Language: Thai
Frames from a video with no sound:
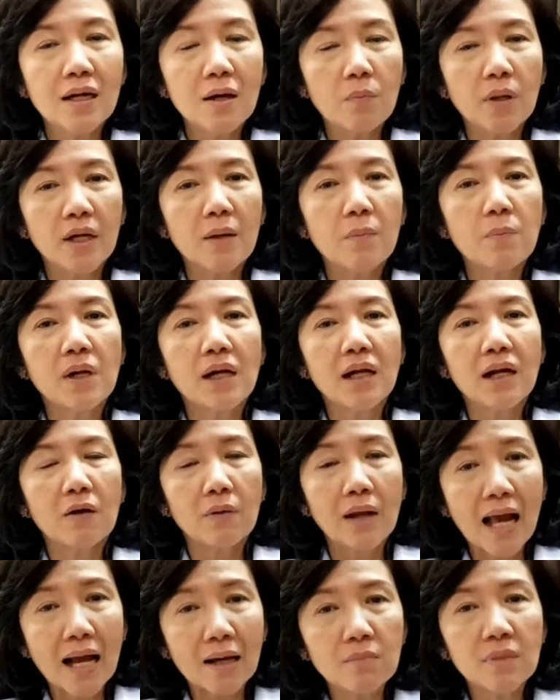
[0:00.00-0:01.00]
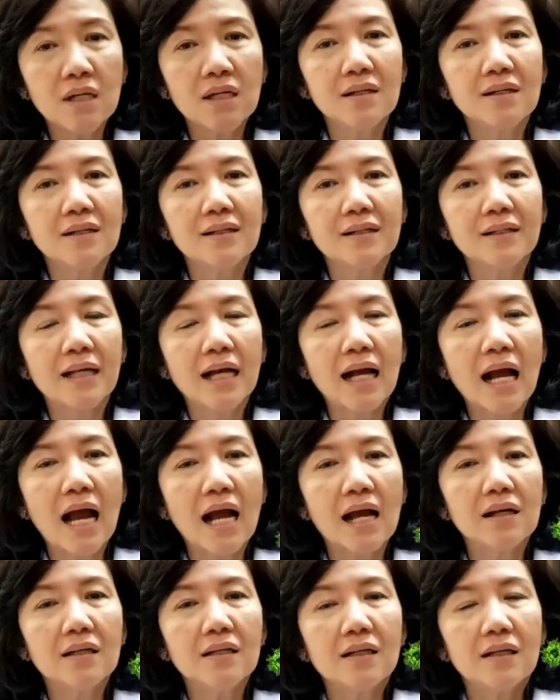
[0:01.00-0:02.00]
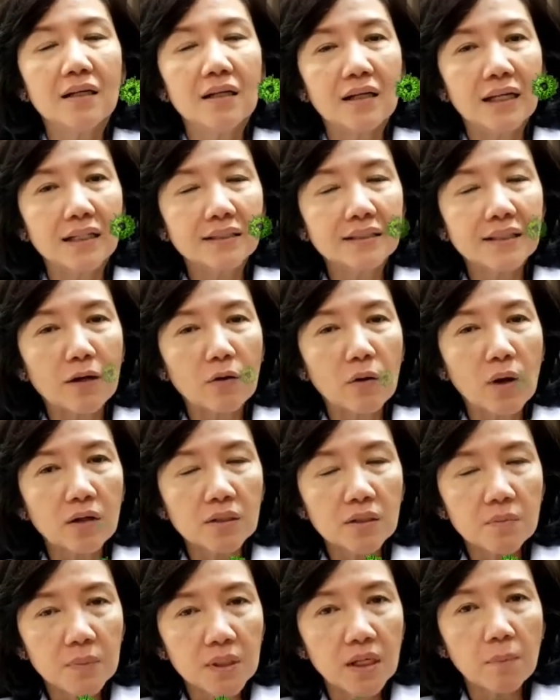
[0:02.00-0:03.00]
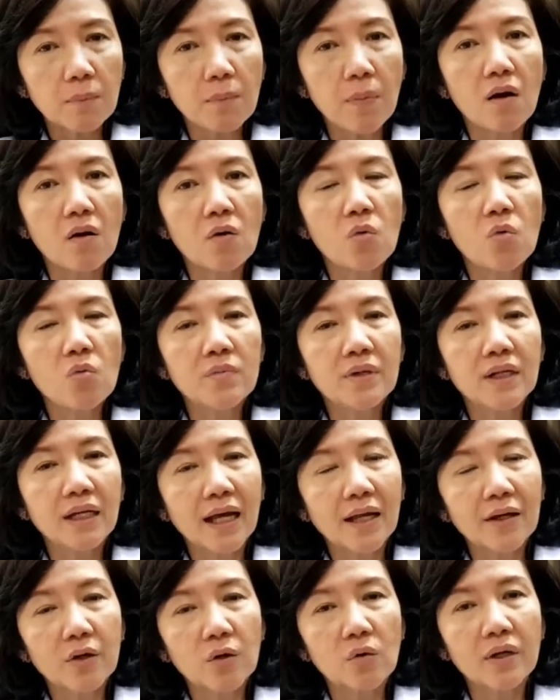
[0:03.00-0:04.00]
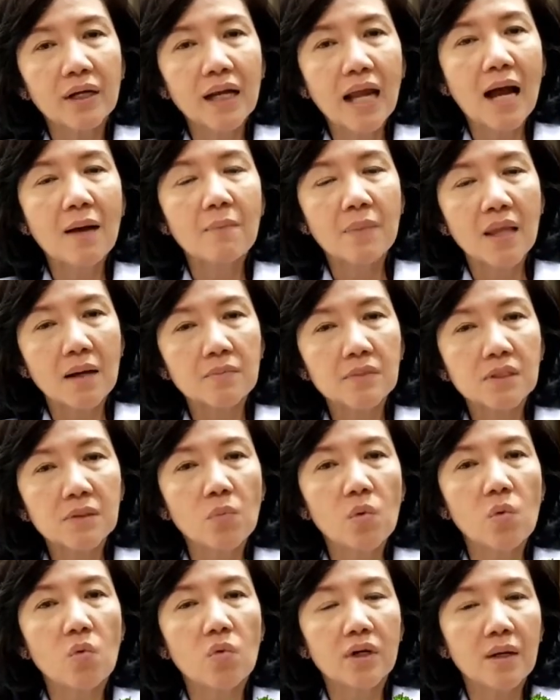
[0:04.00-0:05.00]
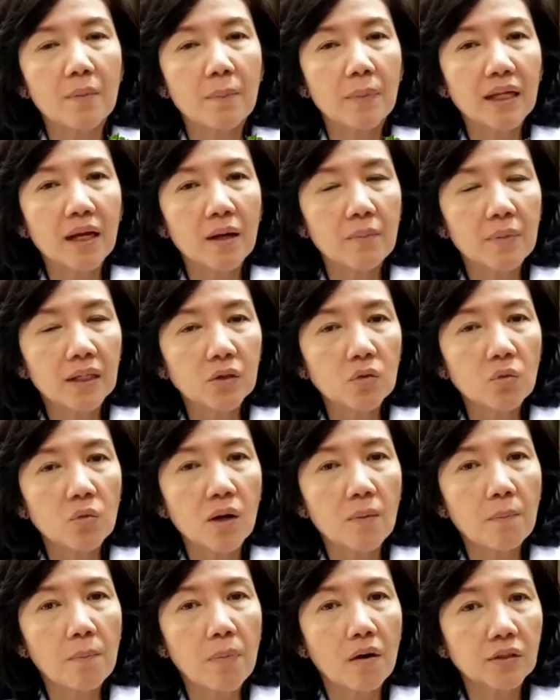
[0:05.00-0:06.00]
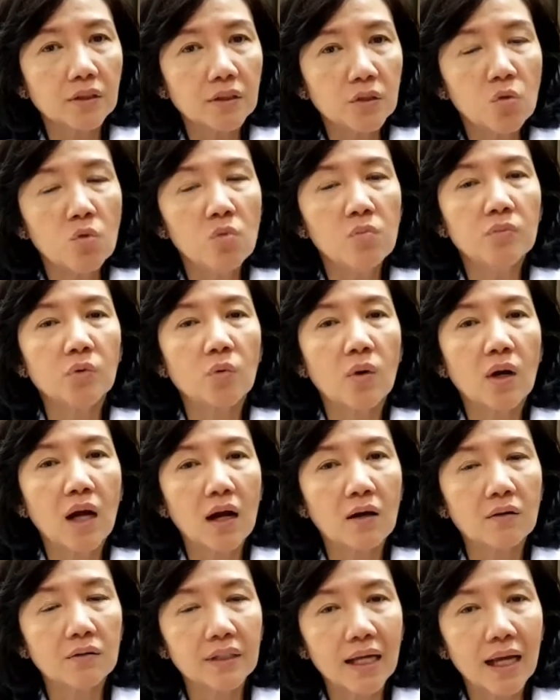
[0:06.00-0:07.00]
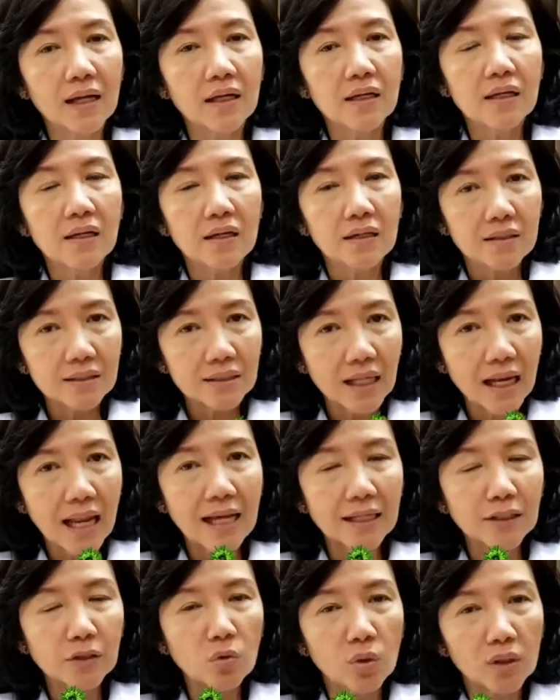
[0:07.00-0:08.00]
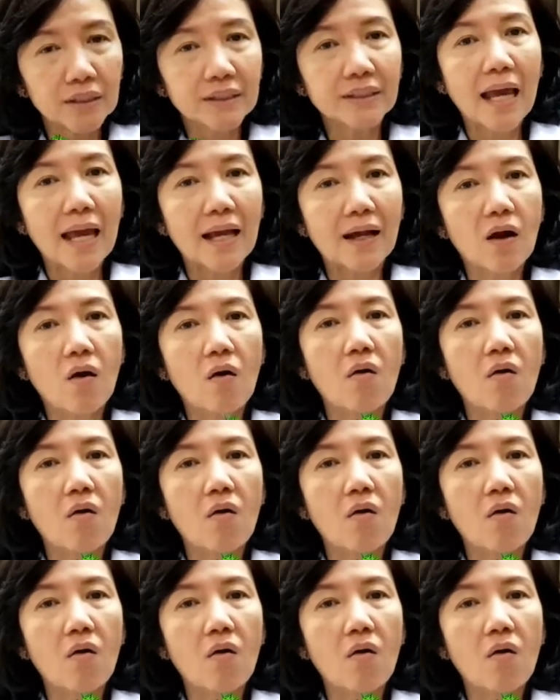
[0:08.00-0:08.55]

เพราะฉะนั้นเมื่อเราล้างมือนะคะ ลักษณะเขาที่มีกระป๋องหุ้มในการโดนน้าน้ำสบู่เนี่ยไปทำให้ตัวกระป๋องที่หุ้มตัวเขาเนี่ยสลายตัวหรือแตก